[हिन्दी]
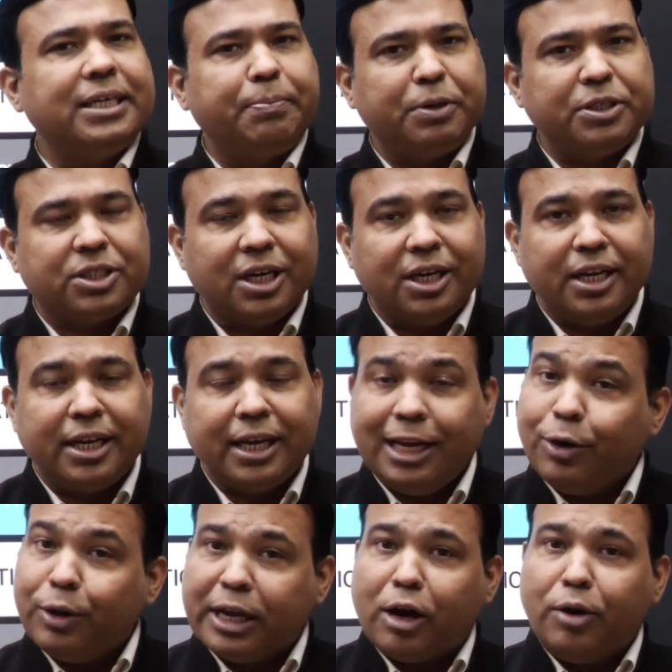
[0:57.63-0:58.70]
चैप्टर्स करने के
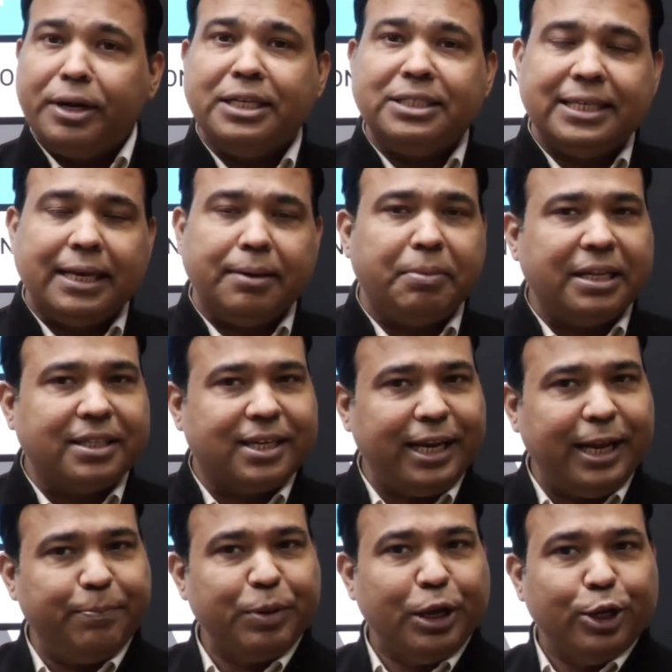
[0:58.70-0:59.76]
लिए और अकाउंटेंसी की बात
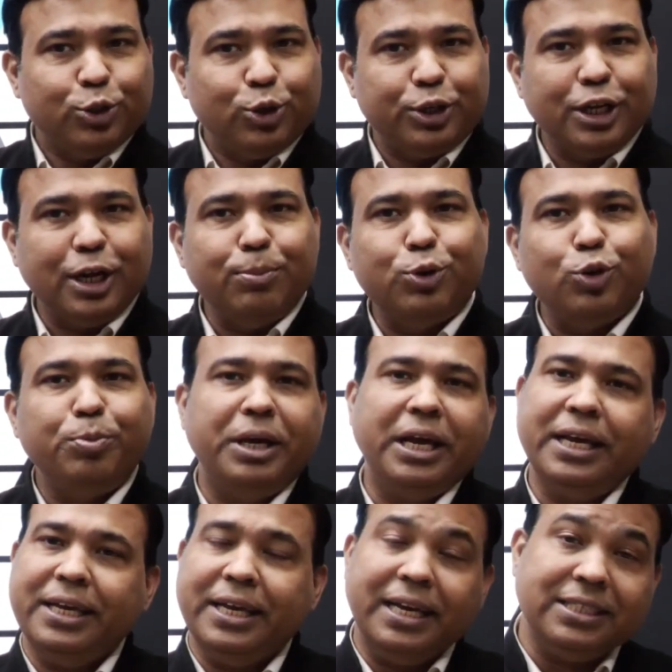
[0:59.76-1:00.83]
करें तो टर्म टू में
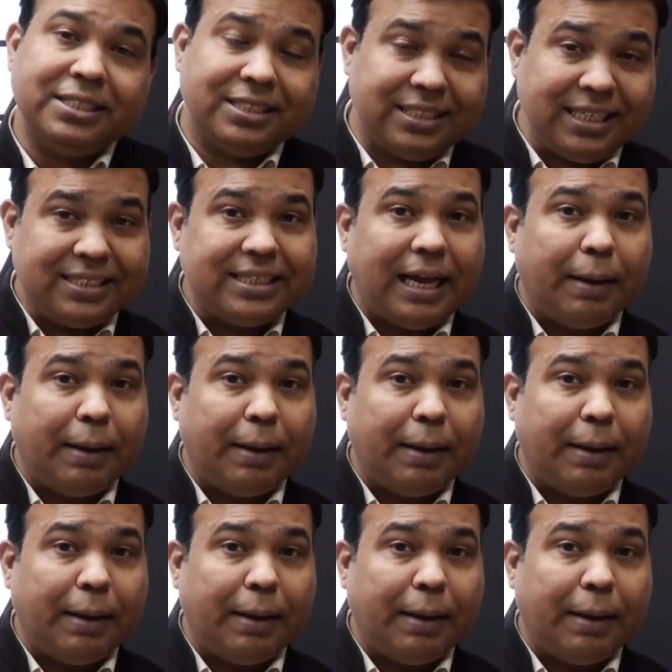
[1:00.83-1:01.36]
है ये है सिक्स